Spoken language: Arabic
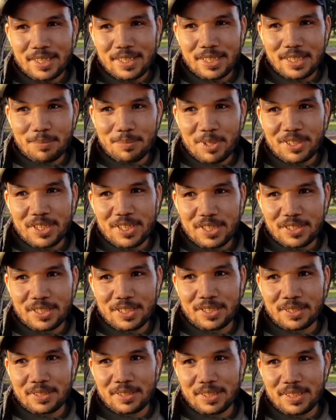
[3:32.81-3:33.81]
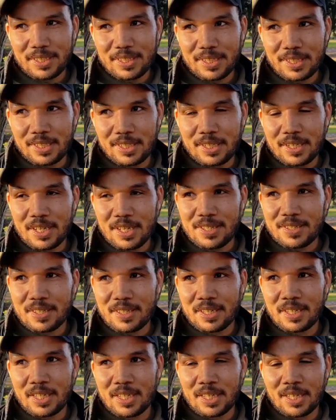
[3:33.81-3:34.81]
يعني محتاجين يعني الناس
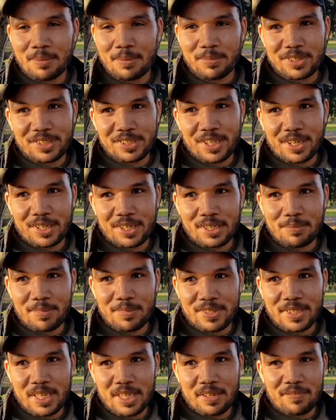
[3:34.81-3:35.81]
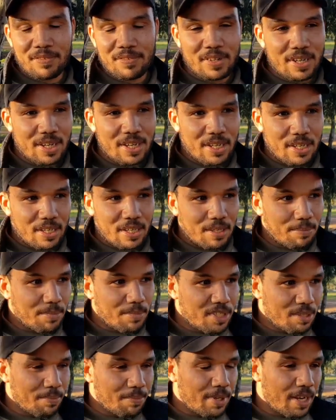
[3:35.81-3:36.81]
آه، متضررين بزاف
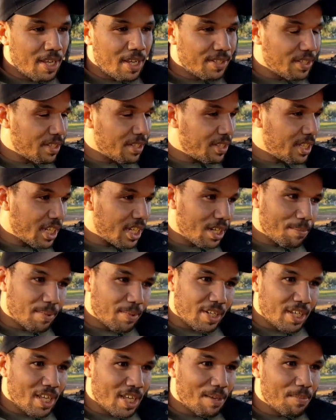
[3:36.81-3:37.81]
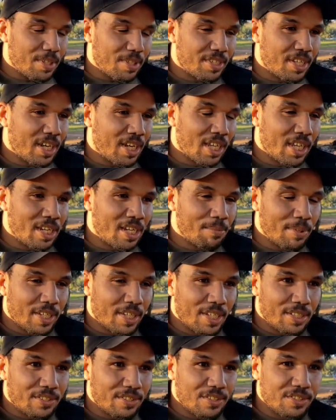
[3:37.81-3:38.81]
بالنسبه للاتات ديالهم راه كامل تحرق راه ما
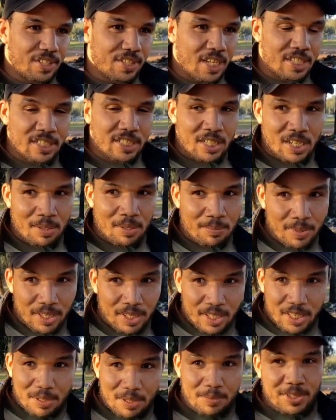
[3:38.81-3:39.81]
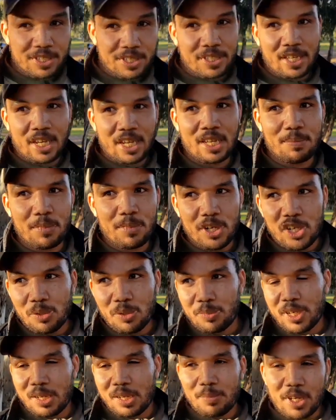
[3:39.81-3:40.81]
كاين حتى شي حاجه راه ابتداء من
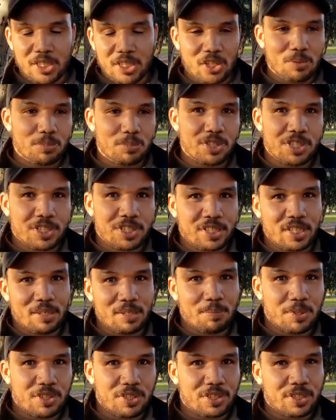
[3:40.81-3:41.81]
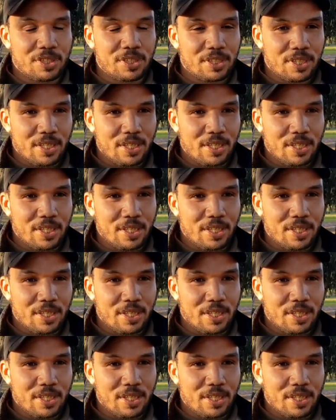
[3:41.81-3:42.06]
اليوم الا ما عطاهمش الجيران باش